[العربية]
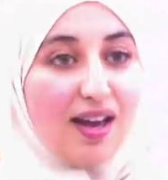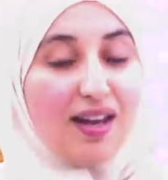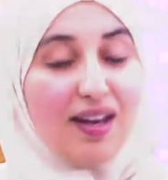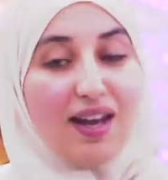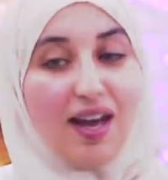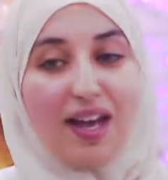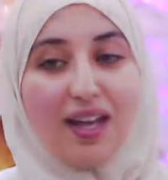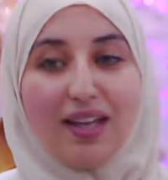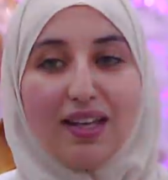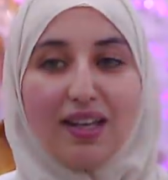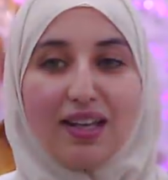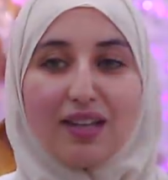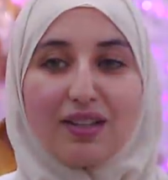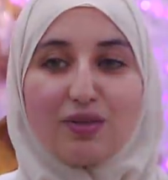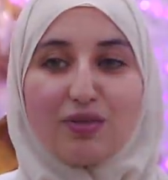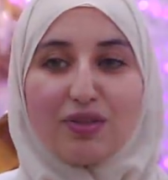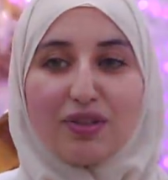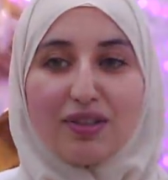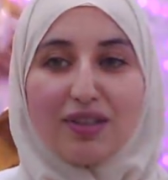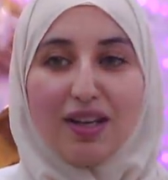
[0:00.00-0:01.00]
لا هي
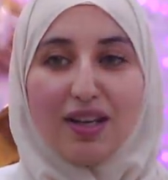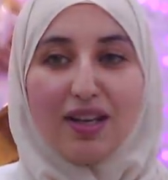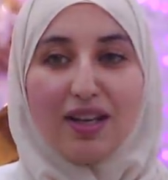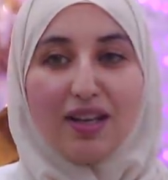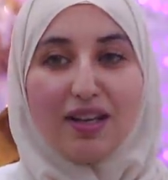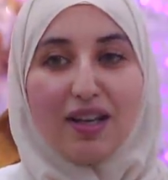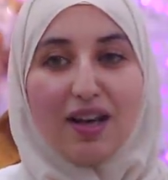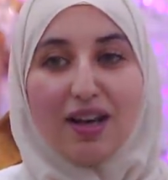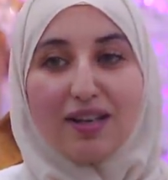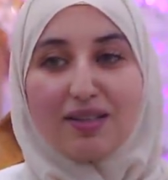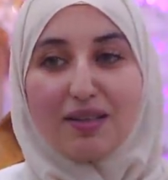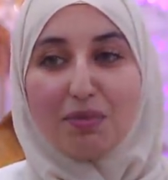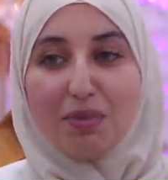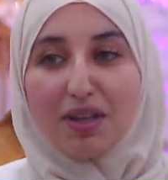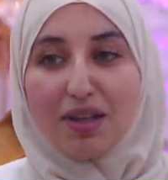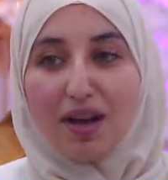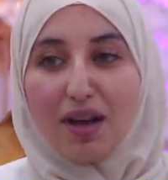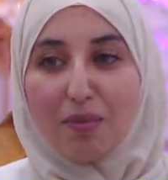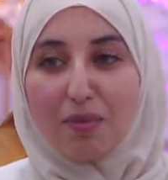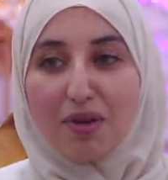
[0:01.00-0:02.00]
كتفضل انها
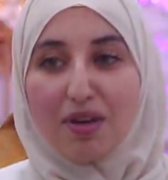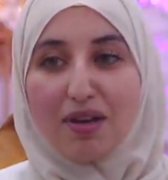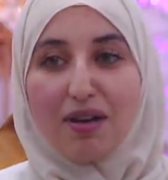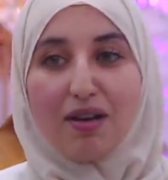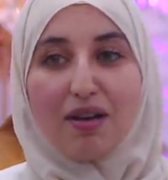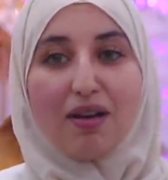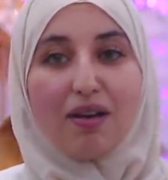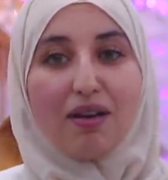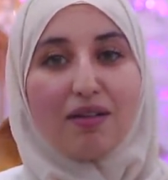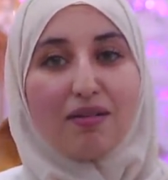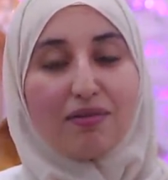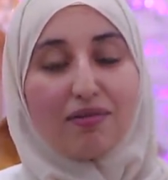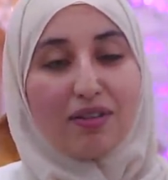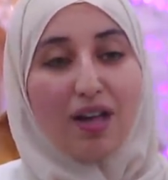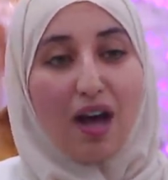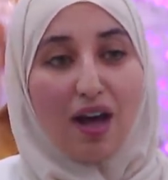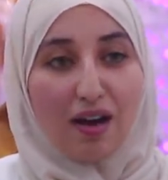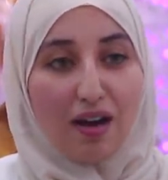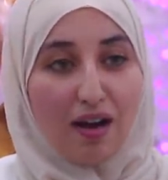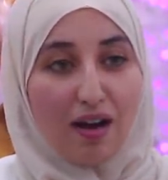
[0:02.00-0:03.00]
تعمل كاميرا في
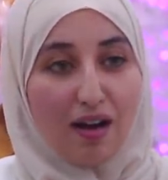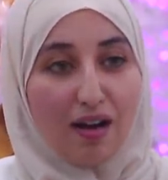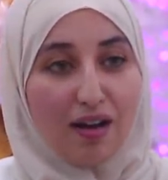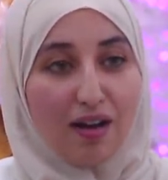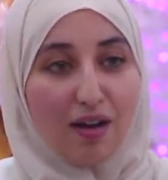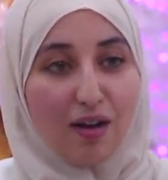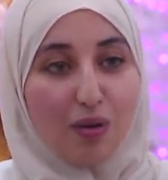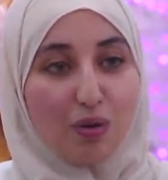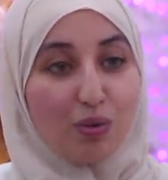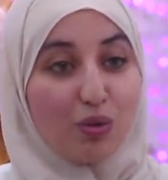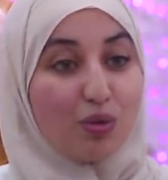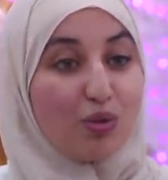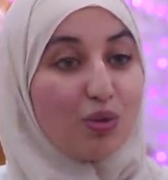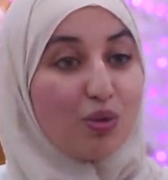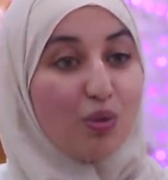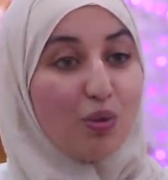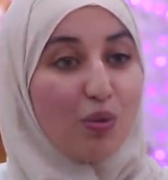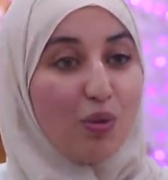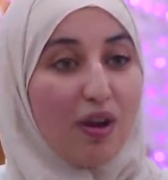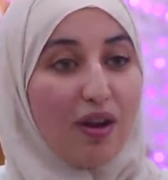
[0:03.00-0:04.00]
طهره
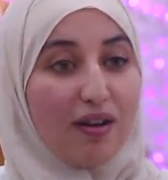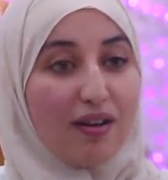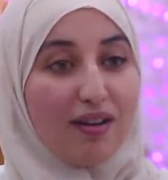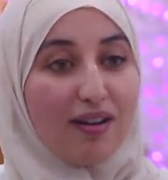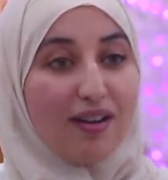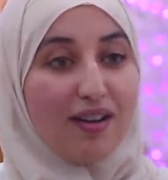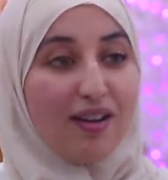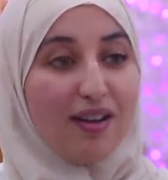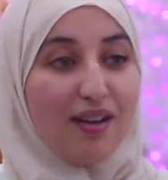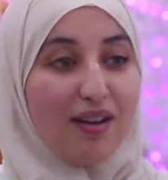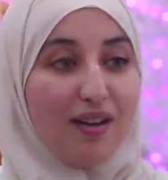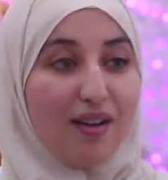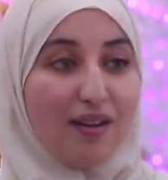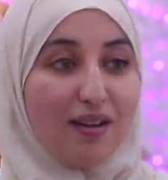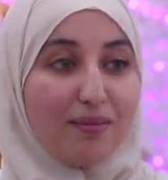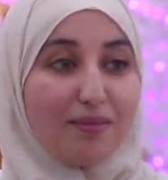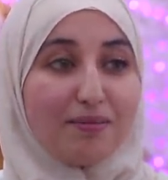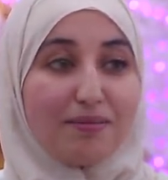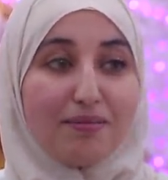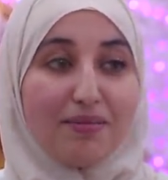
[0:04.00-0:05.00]
وتصور
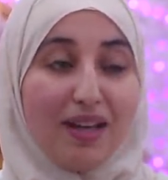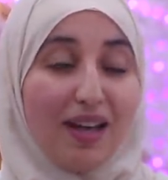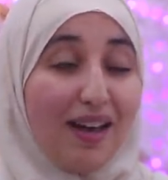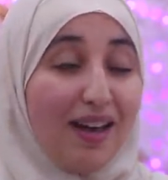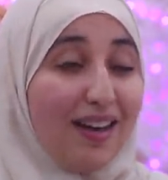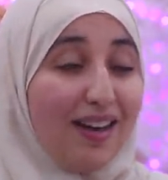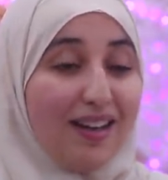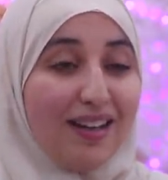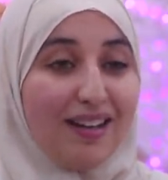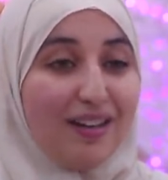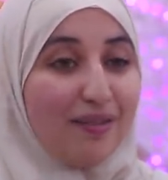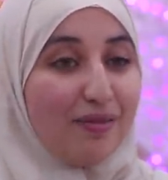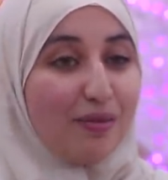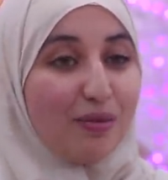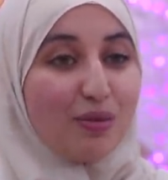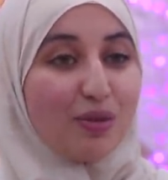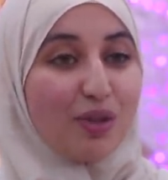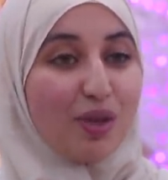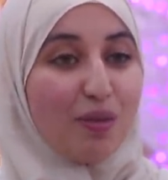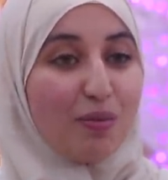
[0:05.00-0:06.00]
غير على
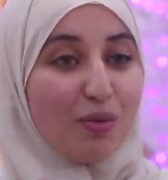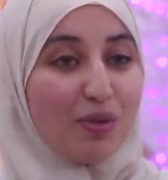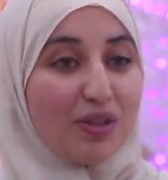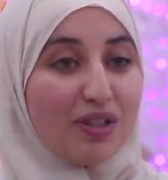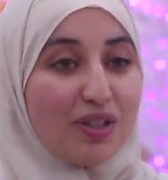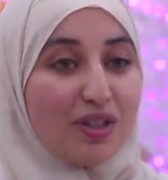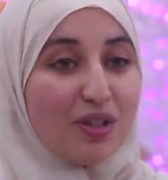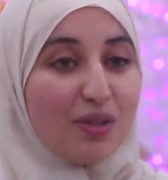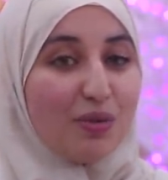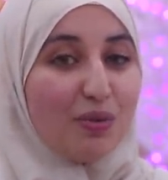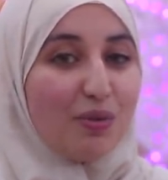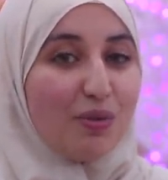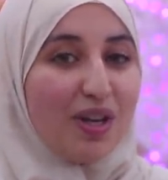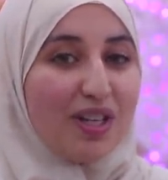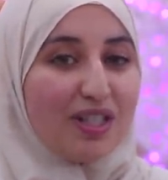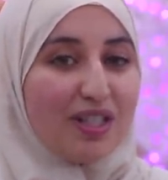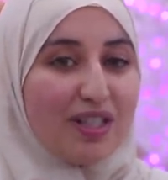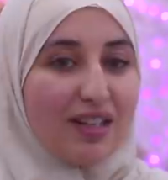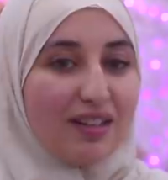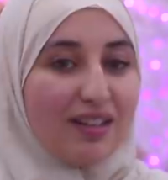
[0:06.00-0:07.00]
الفلوس داكشي وهذا
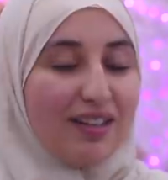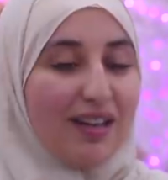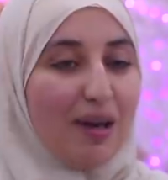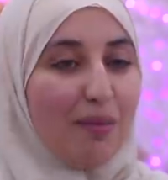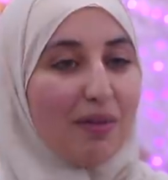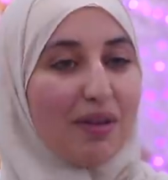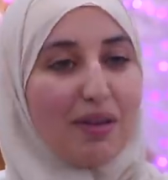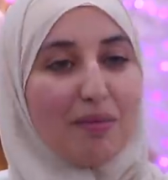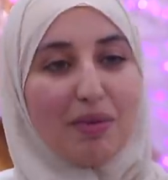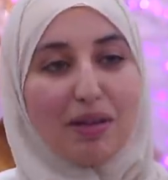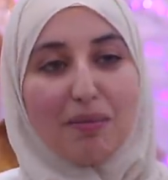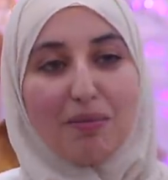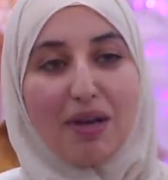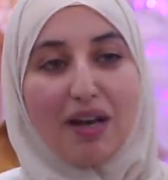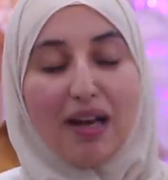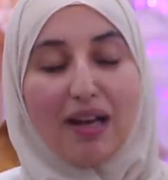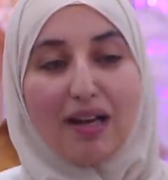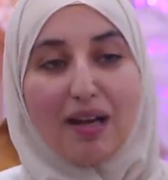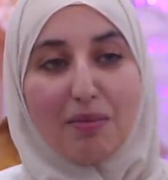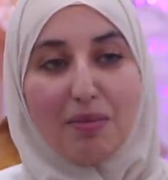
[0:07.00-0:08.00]
وهادشي كيطيح بقيمه
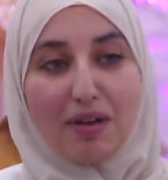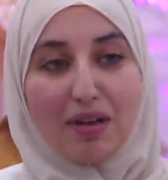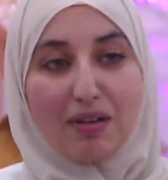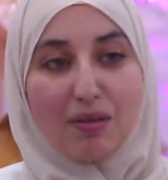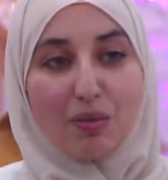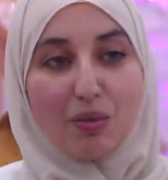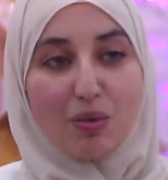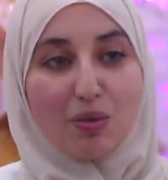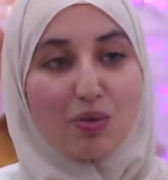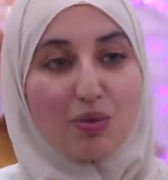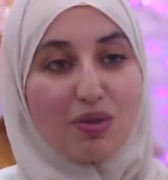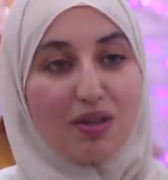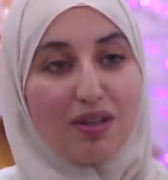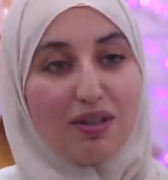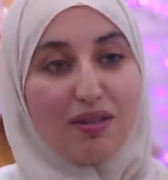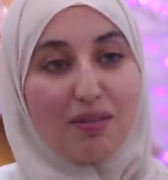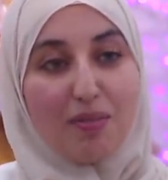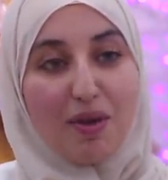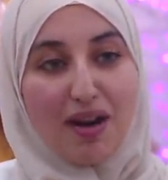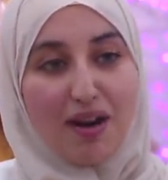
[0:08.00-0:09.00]
المراه كامله وخصوصا
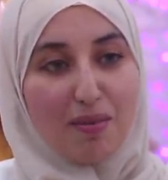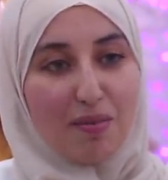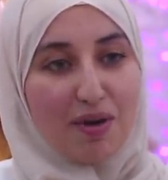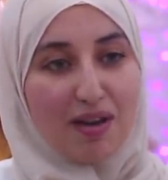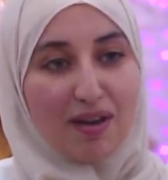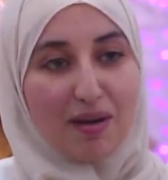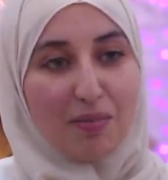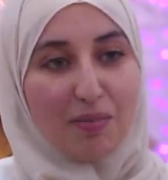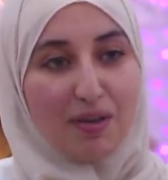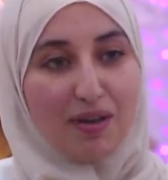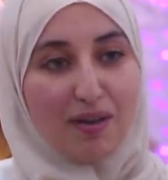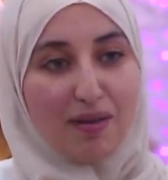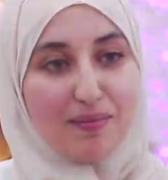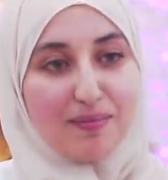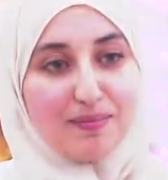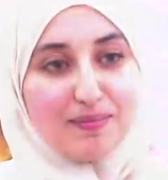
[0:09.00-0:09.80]
المراه المغربيه